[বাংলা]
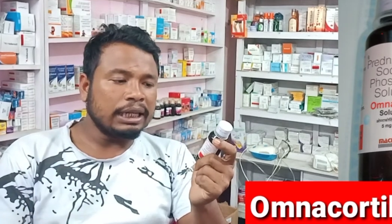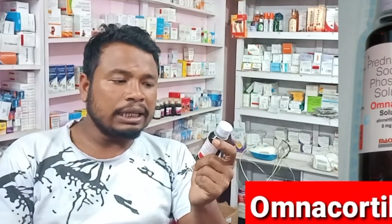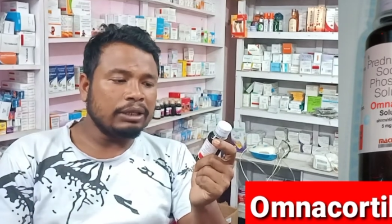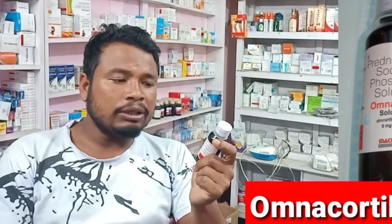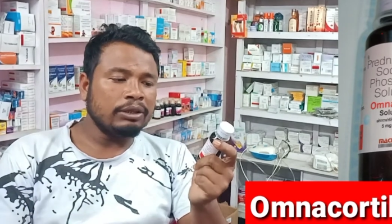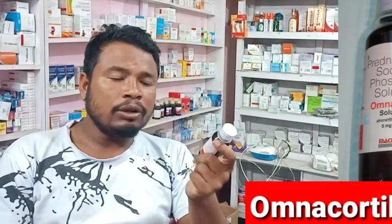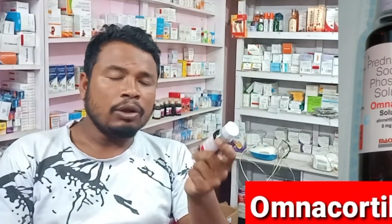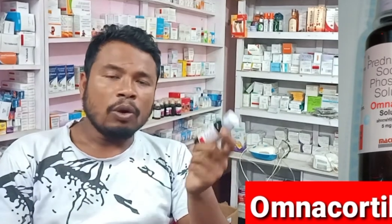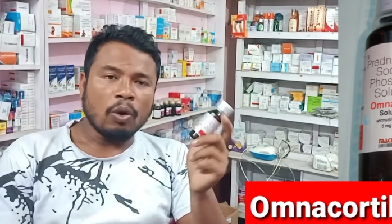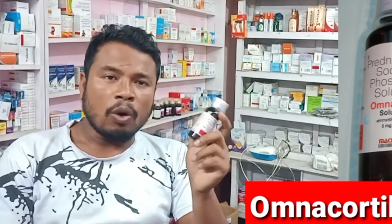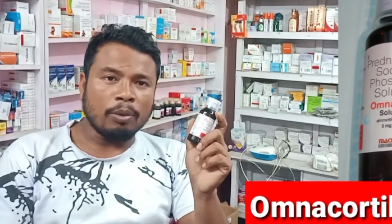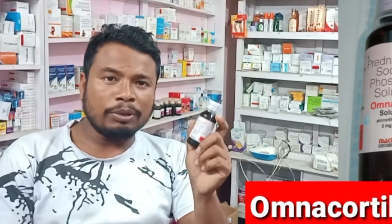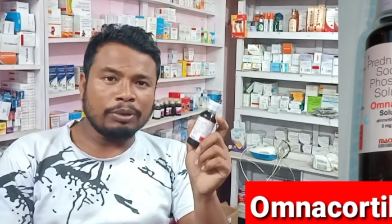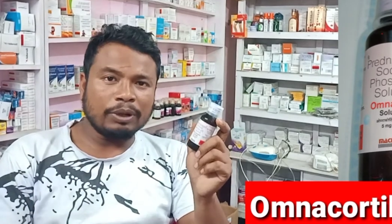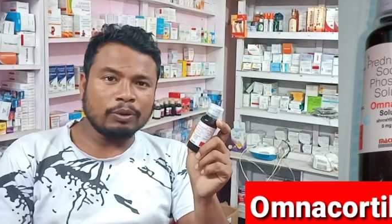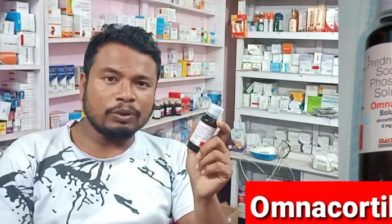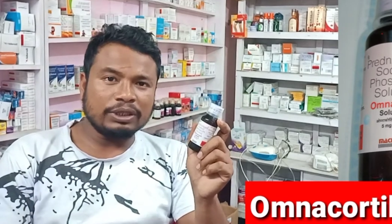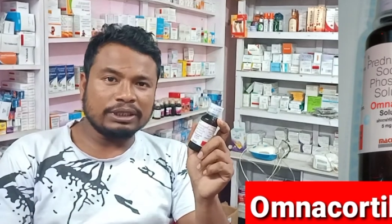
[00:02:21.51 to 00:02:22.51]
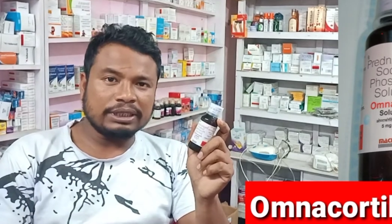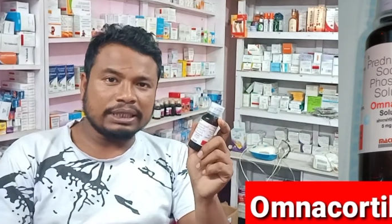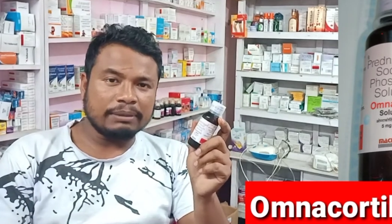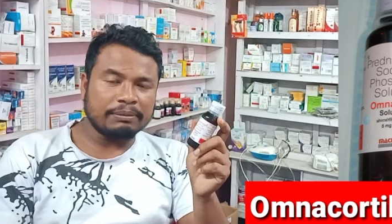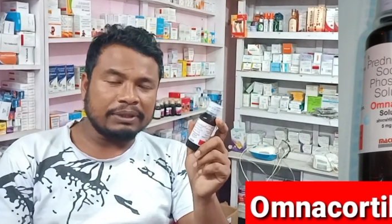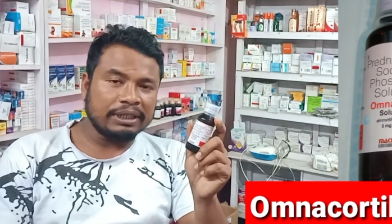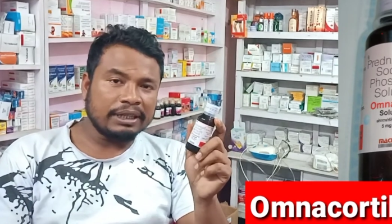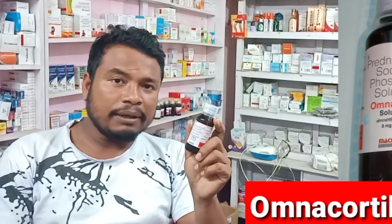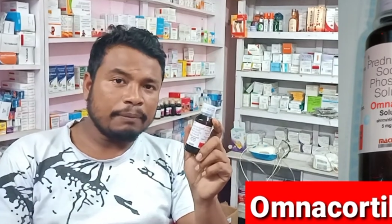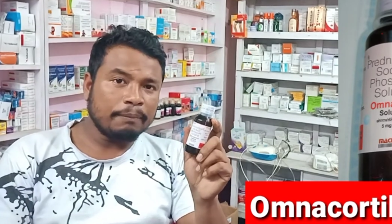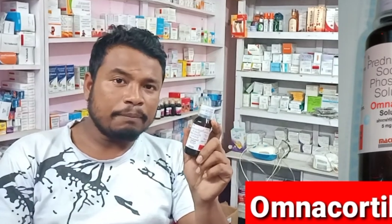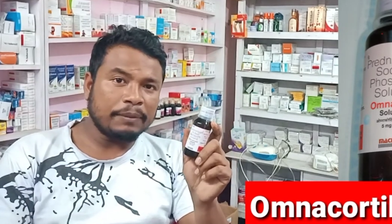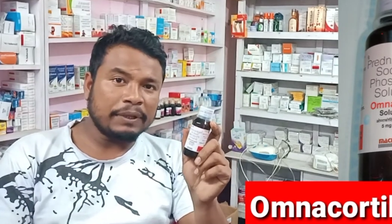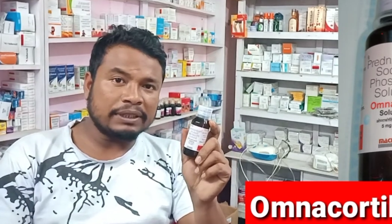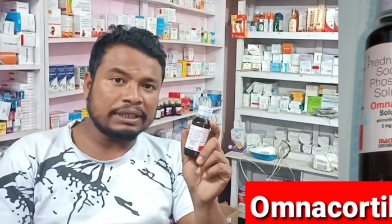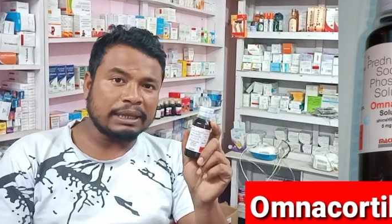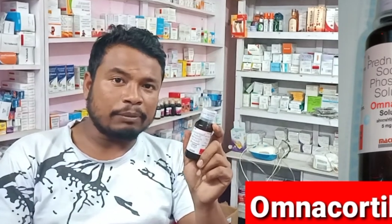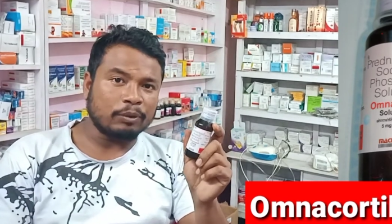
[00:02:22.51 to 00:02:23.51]
এই অমনাকোটিল সিরাপটিকে
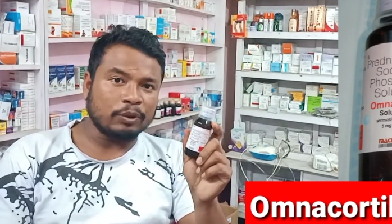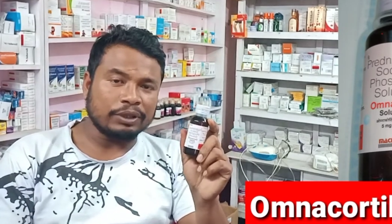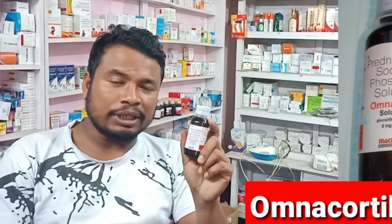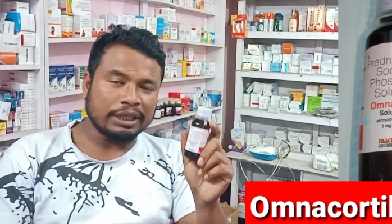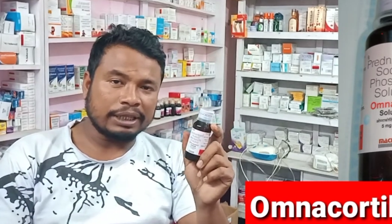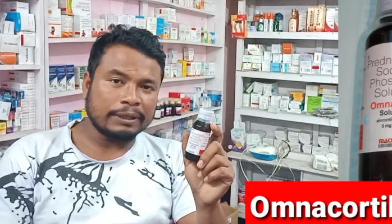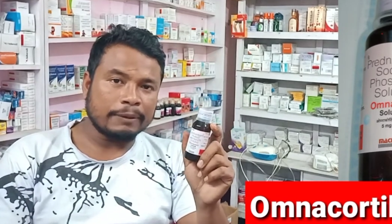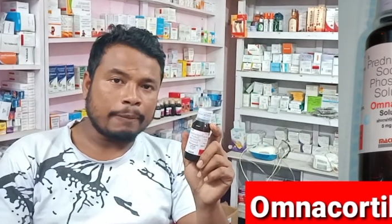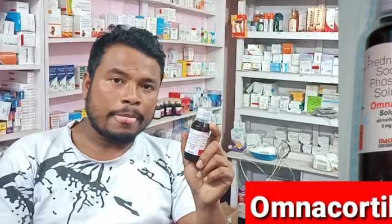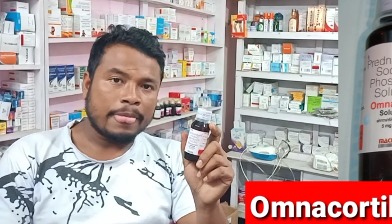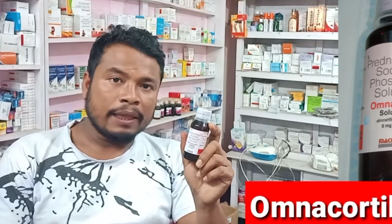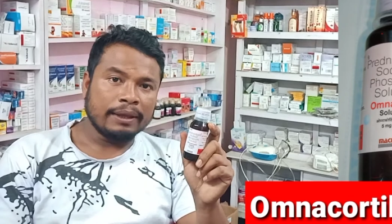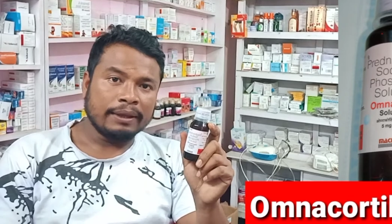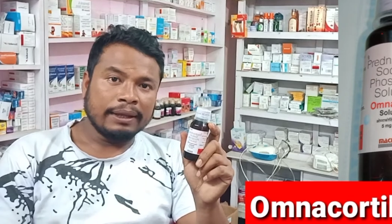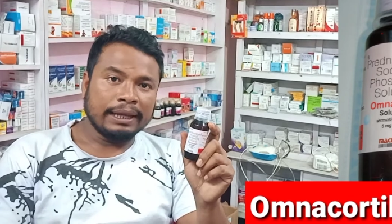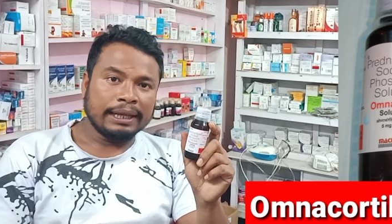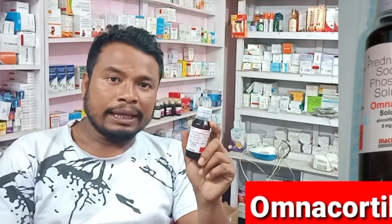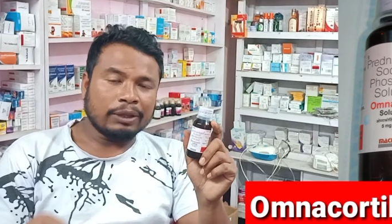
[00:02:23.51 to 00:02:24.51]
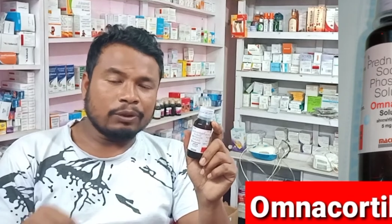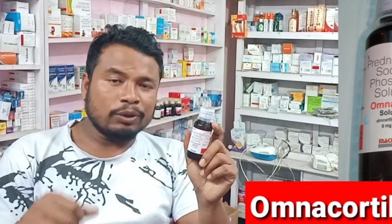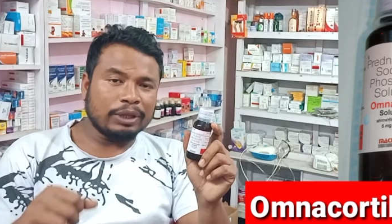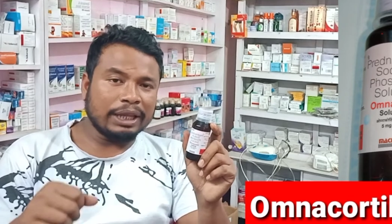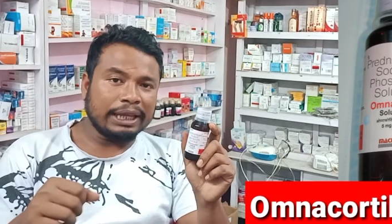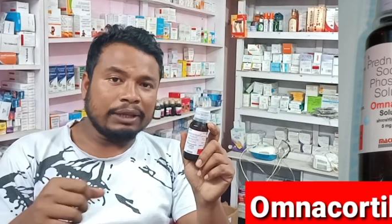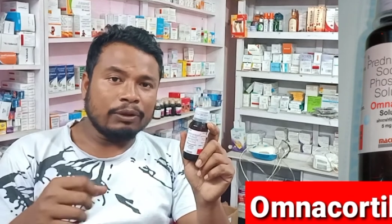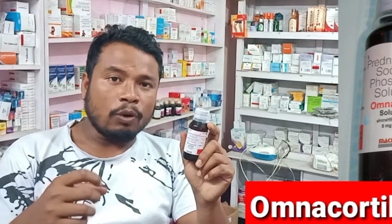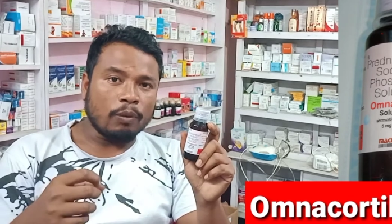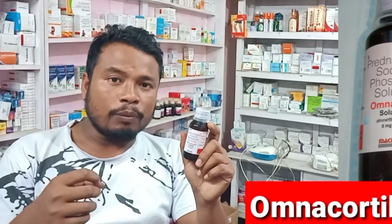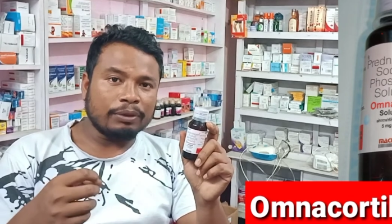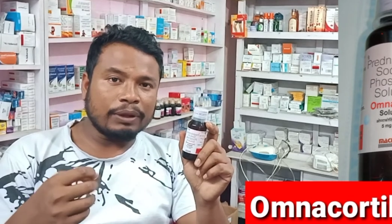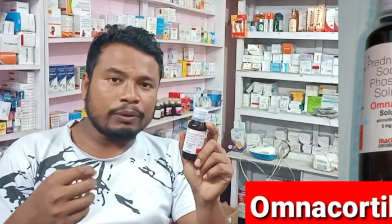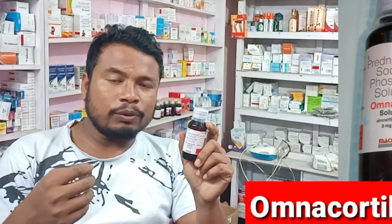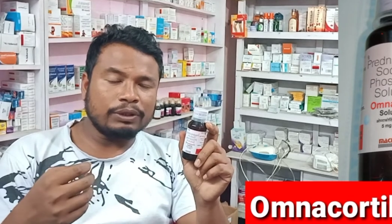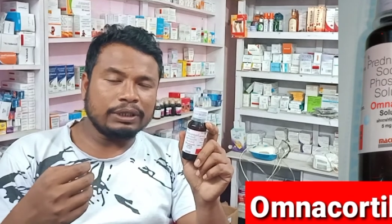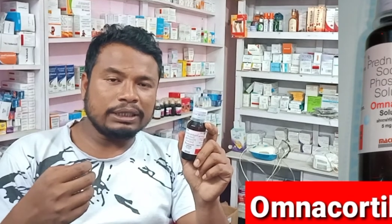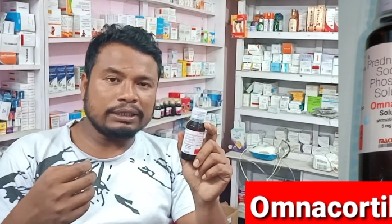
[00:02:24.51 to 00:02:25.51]
প্রেসক্রাইব করে থাকে কেননা এই
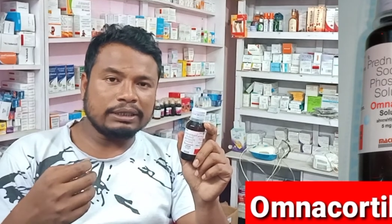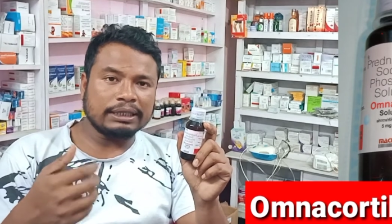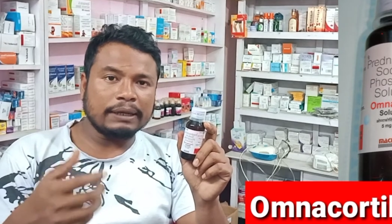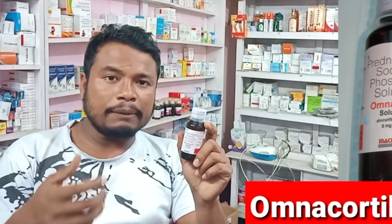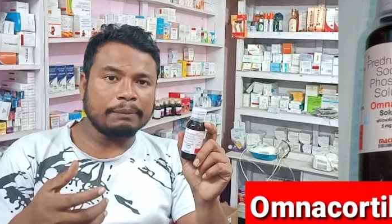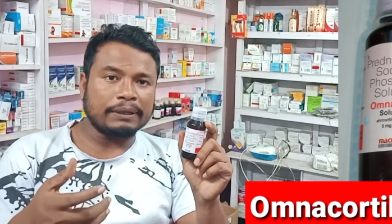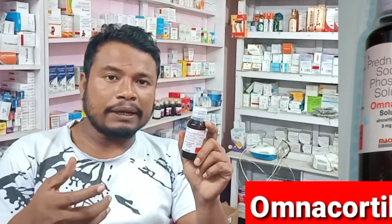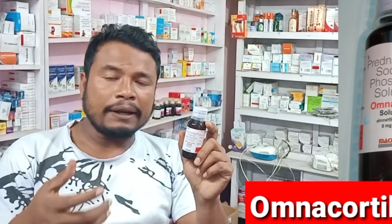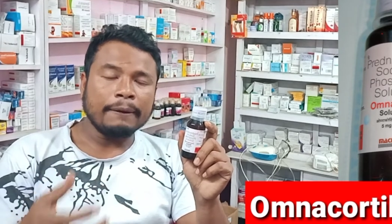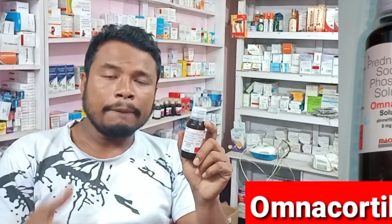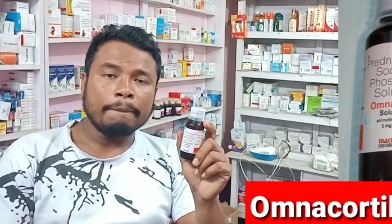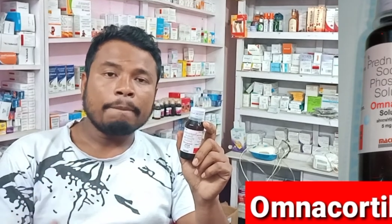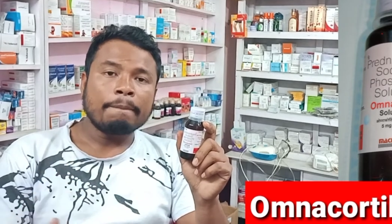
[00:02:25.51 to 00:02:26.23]
অমনাকোটিল সিরাপটা